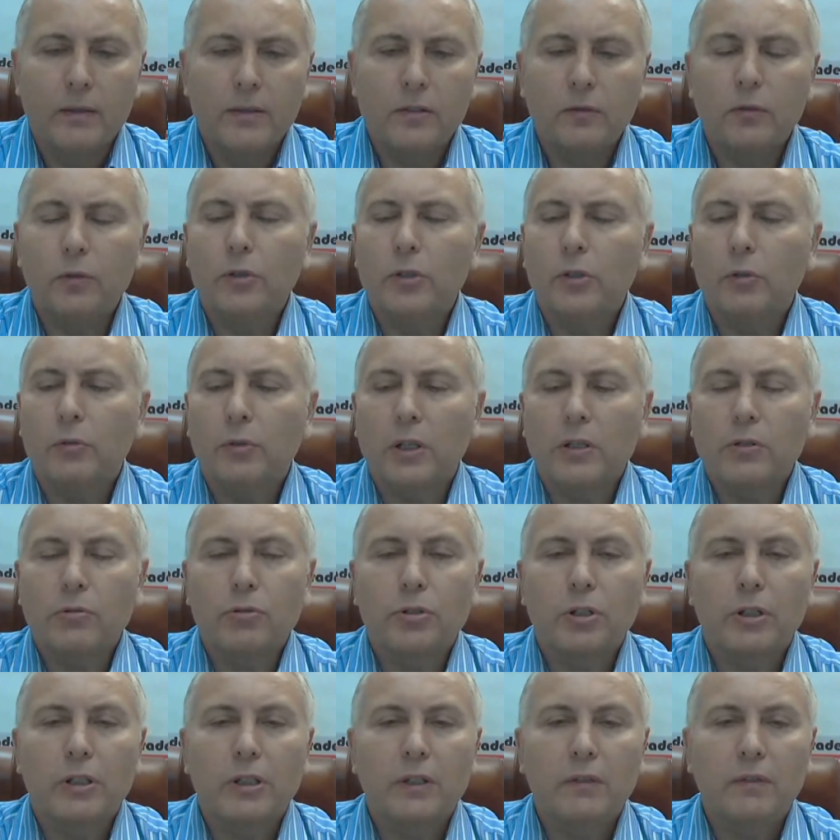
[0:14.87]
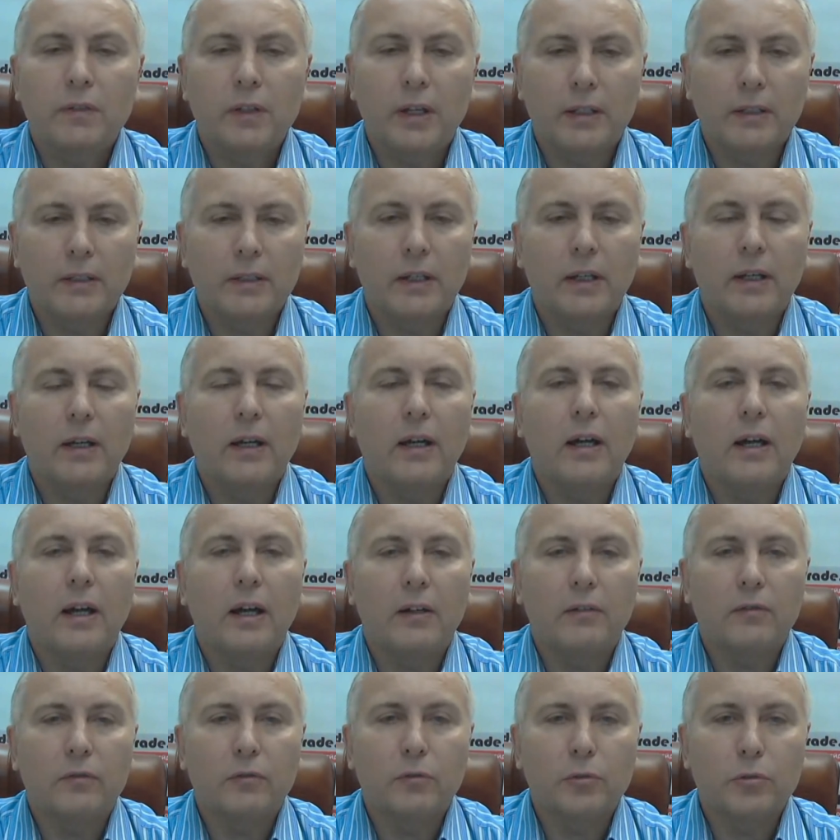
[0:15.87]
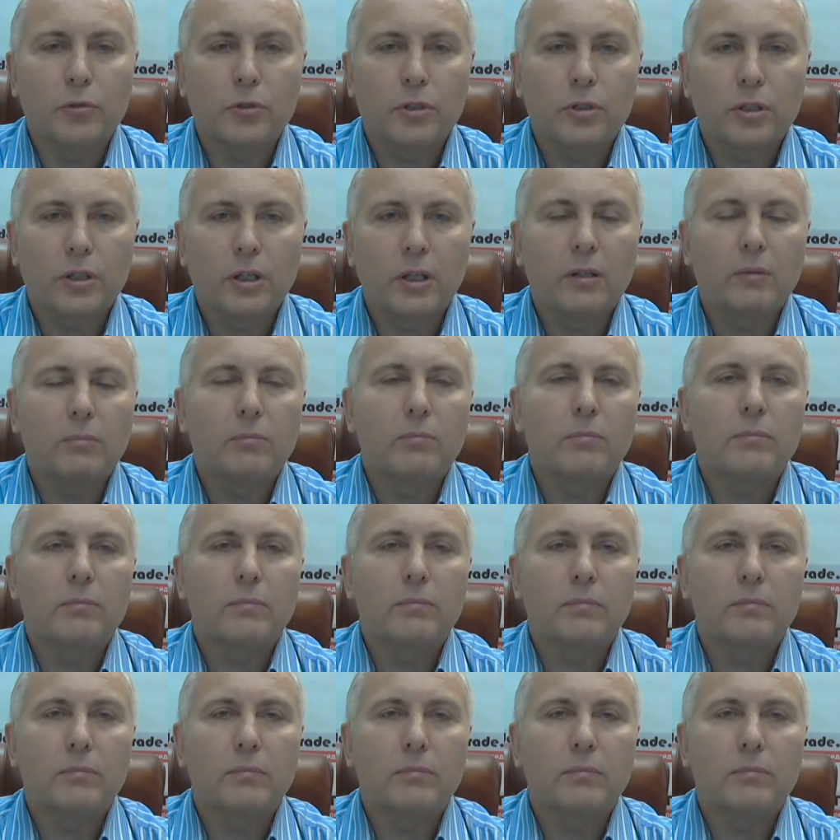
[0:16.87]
Сегодня у нас уже 9 августа